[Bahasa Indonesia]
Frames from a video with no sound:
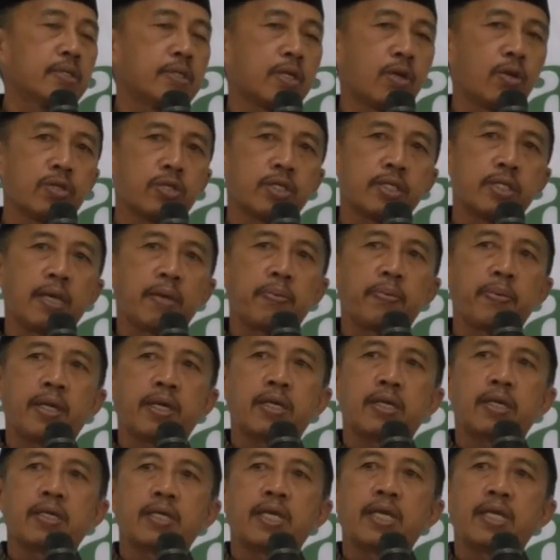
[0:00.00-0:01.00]
terus
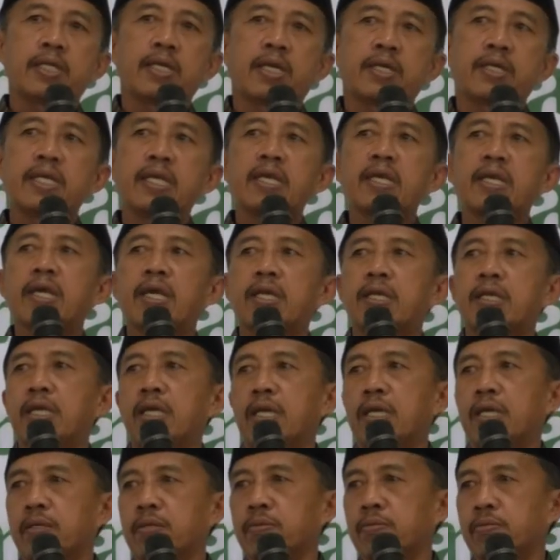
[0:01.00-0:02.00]
dapat kita
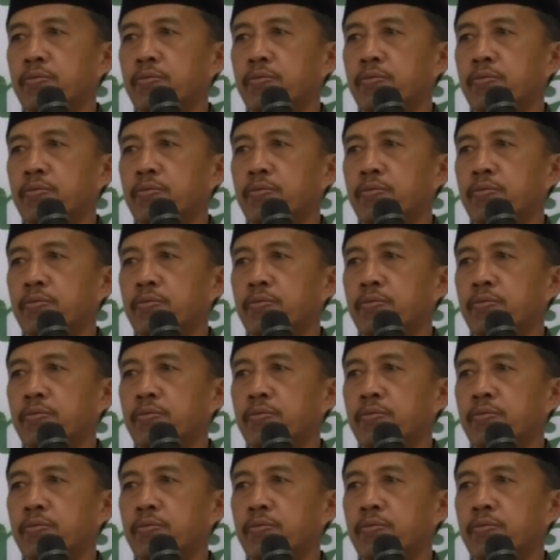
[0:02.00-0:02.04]
tingkatkan